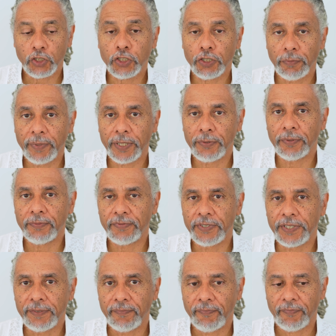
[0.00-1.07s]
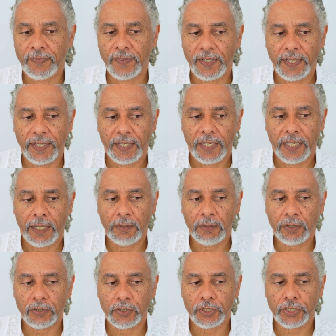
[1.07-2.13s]
chemin de vie.
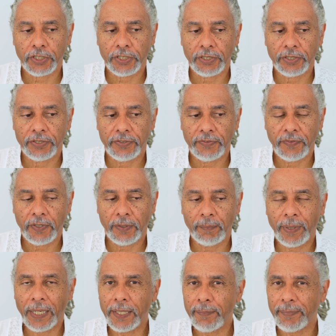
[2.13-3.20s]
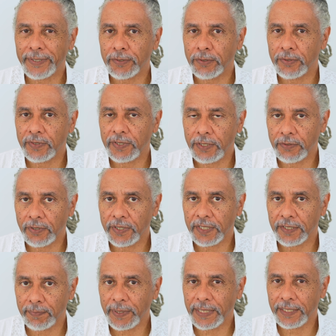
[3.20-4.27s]
Alors, je, vais en parler parce que c'est un
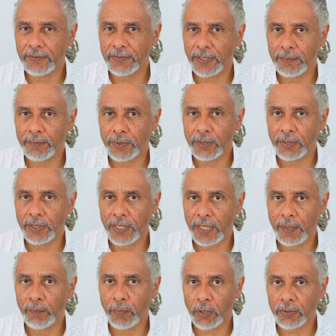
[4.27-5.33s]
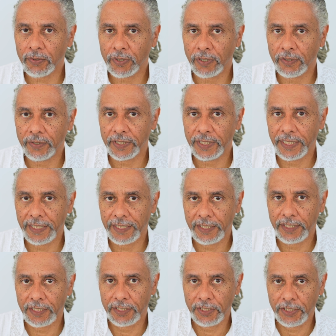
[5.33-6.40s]
aspect qui est vraiment important.
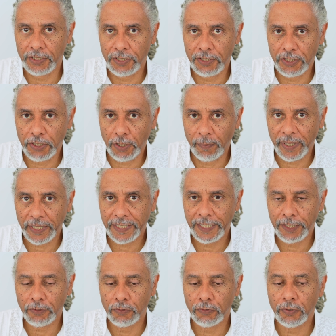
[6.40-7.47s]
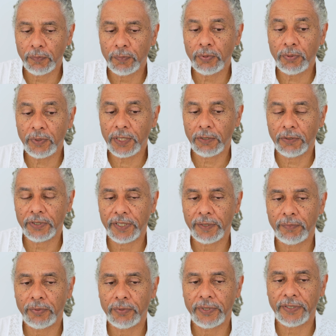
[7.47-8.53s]
Et j'ai remarqué que depuis le
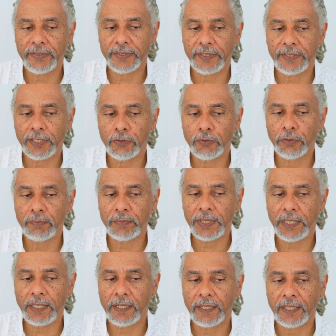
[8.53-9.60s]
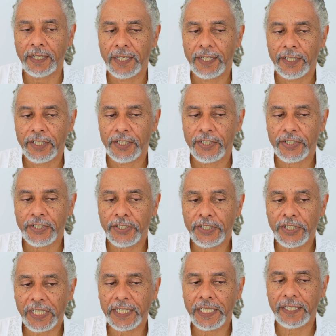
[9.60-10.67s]
début des années 2000, euh,
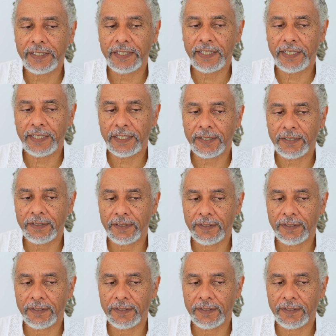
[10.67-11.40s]
chaque année,